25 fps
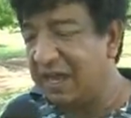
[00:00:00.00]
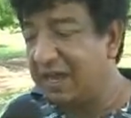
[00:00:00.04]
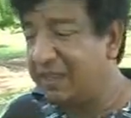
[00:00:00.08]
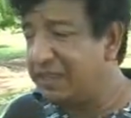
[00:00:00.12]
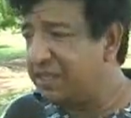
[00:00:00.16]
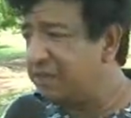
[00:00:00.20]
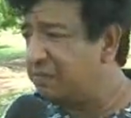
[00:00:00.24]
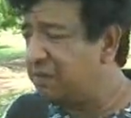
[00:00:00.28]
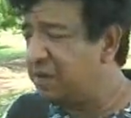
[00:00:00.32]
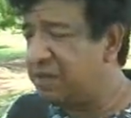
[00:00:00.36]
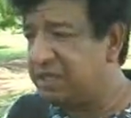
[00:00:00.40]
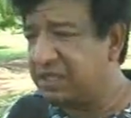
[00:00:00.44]

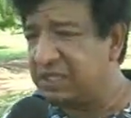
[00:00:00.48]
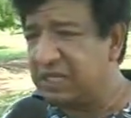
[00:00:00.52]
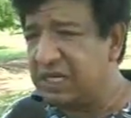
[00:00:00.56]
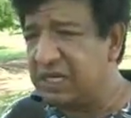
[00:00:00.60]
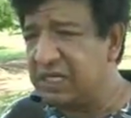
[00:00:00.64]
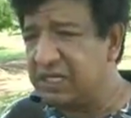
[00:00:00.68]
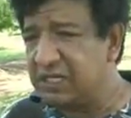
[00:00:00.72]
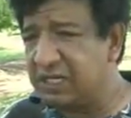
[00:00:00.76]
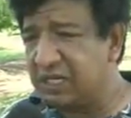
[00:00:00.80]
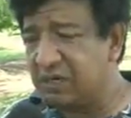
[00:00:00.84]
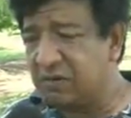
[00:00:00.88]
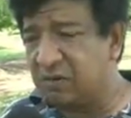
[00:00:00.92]

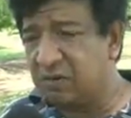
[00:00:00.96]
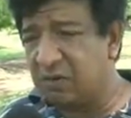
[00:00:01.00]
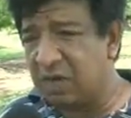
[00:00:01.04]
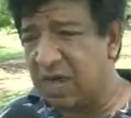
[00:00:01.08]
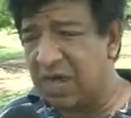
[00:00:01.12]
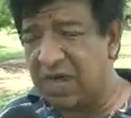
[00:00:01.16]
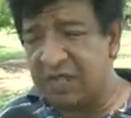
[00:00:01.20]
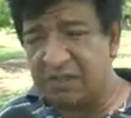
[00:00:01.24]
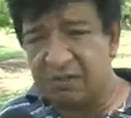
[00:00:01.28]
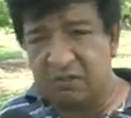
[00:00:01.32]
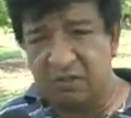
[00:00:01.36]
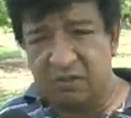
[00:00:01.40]
divertirse
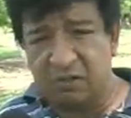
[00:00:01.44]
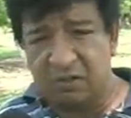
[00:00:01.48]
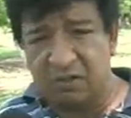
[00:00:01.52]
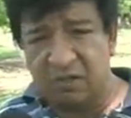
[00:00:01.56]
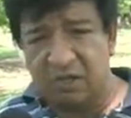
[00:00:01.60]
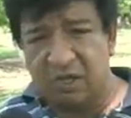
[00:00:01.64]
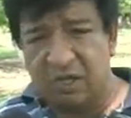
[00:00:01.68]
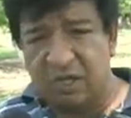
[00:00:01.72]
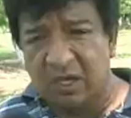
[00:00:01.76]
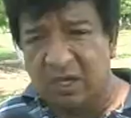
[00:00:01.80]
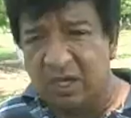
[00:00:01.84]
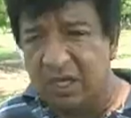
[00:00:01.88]
jugando,
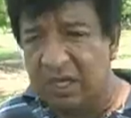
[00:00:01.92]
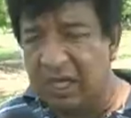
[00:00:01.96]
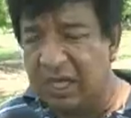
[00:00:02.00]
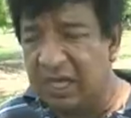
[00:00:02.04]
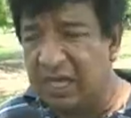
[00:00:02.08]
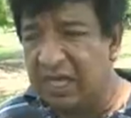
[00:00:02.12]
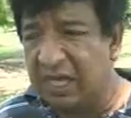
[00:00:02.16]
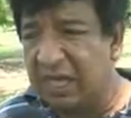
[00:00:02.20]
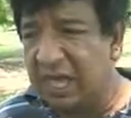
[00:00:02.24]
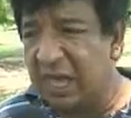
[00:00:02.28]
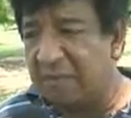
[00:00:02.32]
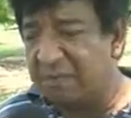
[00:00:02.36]

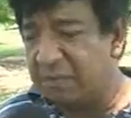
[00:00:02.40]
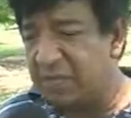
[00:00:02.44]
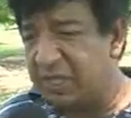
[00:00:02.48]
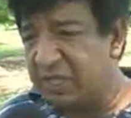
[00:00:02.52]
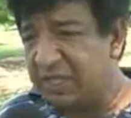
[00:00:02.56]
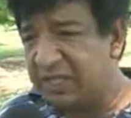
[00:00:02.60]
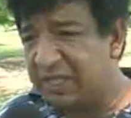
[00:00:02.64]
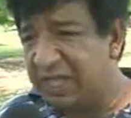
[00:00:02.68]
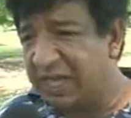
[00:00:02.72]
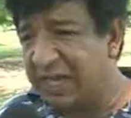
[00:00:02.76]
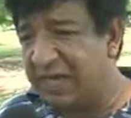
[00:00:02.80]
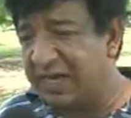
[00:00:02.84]
eh, a
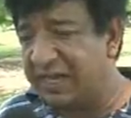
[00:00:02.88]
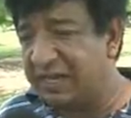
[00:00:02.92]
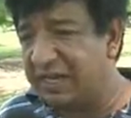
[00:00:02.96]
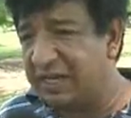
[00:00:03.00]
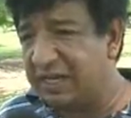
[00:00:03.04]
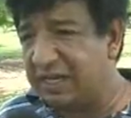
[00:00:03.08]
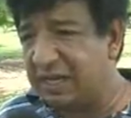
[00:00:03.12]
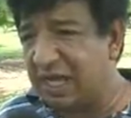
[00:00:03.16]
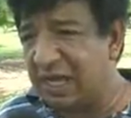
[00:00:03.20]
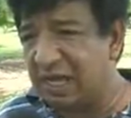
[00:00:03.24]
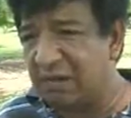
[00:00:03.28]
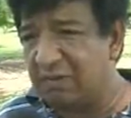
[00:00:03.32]
pintar,
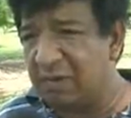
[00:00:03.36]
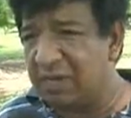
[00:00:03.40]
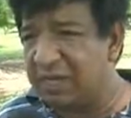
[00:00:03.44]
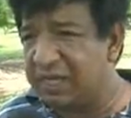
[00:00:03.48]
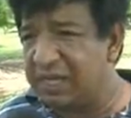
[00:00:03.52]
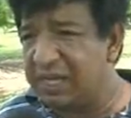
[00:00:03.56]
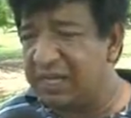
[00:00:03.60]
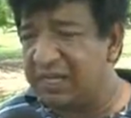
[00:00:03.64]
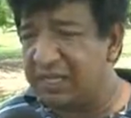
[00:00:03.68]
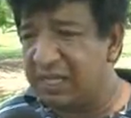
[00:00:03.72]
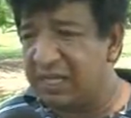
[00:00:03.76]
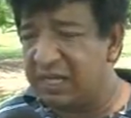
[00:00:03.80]
a
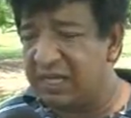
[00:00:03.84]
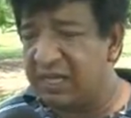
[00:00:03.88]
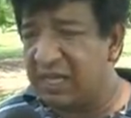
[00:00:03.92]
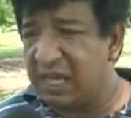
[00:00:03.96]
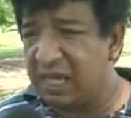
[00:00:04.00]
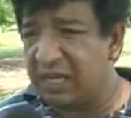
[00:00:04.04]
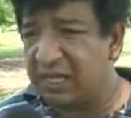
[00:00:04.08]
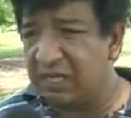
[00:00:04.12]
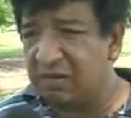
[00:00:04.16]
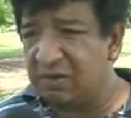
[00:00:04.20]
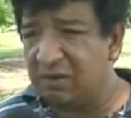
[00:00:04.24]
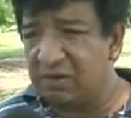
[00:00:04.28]
cualquier
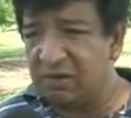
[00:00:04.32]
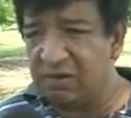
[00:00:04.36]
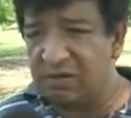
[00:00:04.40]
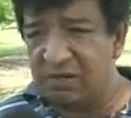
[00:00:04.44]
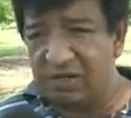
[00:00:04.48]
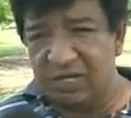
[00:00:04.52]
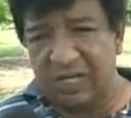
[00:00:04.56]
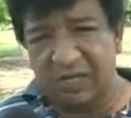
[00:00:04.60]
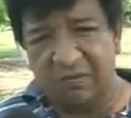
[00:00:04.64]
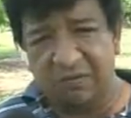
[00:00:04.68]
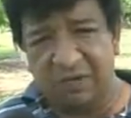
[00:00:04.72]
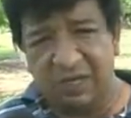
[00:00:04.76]
tarea que los
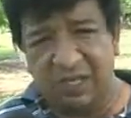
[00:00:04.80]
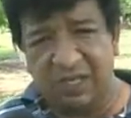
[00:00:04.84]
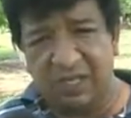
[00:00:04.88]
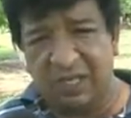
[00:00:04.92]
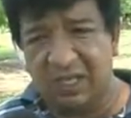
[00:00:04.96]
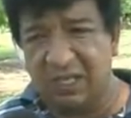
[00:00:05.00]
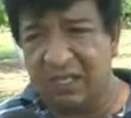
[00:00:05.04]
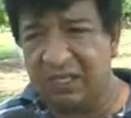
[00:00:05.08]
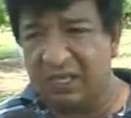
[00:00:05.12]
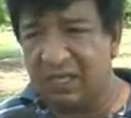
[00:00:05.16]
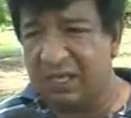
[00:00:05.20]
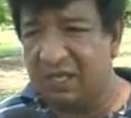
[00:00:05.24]
libre
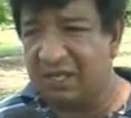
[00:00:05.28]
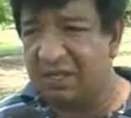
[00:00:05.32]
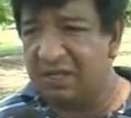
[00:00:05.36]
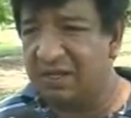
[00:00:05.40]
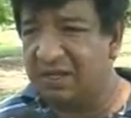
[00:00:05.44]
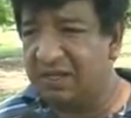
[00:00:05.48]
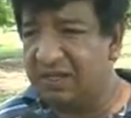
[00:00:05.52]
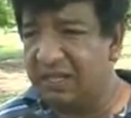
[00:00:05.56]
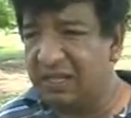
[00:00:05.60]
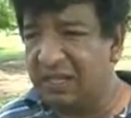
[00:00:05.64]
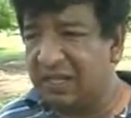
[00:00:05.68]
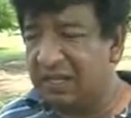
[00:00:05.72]

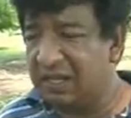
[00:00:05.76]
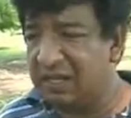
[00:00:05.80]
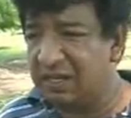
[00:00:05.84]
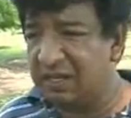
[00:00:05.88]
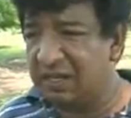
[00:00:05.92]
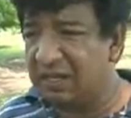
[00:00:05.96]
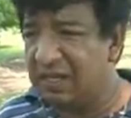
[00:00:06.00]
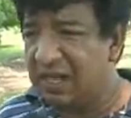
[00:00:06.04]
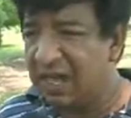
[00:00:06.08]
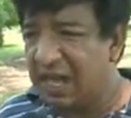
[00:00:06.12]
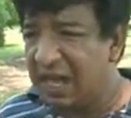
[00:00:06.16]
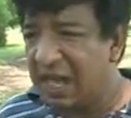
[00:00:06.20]

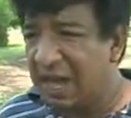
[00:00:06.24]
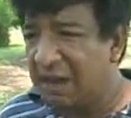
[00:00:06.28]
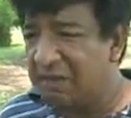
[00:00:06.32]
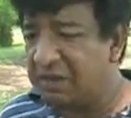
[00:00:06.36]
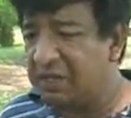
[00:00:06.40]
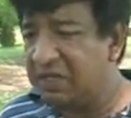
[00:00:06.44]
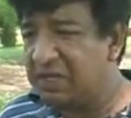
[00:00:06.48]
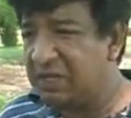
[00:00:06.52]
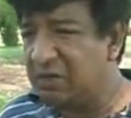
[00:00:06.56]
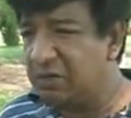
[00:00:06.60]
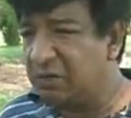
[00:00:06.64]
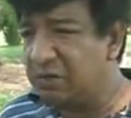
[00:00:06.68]
de, a
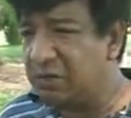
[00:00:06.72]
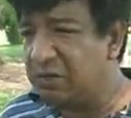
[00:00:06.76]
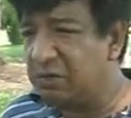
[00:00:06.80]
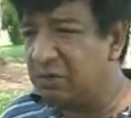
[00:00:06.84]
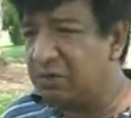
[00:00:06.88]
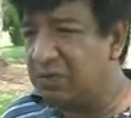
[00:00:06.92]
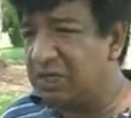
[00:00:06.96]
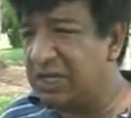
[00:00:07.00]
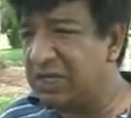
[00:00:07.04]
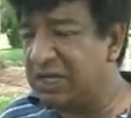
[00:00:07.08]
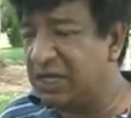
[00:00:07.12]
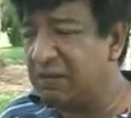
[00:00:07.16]
veces lo
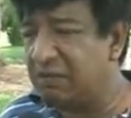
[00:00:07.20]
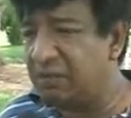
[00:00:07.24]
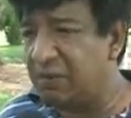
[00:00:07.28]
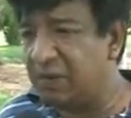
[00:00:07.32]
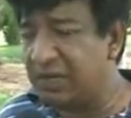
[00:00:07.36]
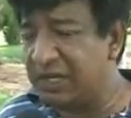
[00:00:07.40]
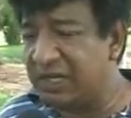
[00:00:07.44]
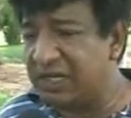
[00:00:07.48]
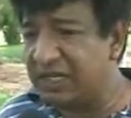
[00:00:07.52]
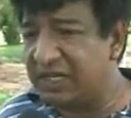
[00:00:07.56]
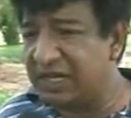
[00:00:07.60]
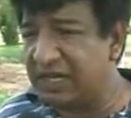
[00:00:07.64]
inútil que
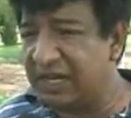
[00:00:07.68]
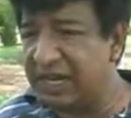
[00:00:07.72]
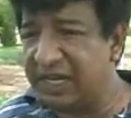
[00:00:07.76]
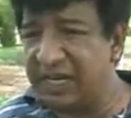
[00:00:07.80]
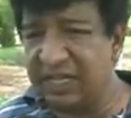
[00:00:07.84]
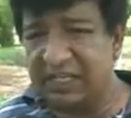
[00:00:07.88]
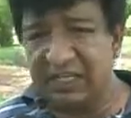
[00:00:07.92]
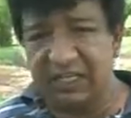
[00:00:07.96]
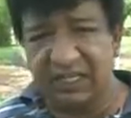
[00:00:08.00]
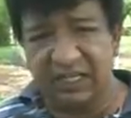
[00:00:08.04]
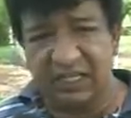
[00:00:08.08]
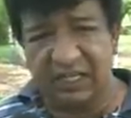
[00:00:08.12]
puedan
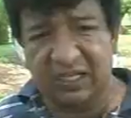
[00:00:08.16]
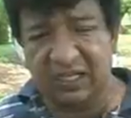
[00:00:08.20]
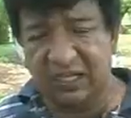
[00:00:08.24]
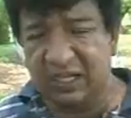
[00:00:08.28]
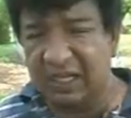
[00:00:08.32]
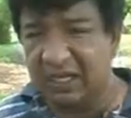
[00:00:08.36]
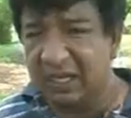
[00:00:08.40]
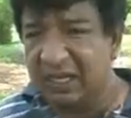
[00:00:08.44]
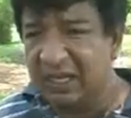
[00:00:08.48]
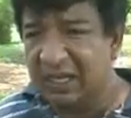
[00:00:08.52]
llegar a hacer, eh,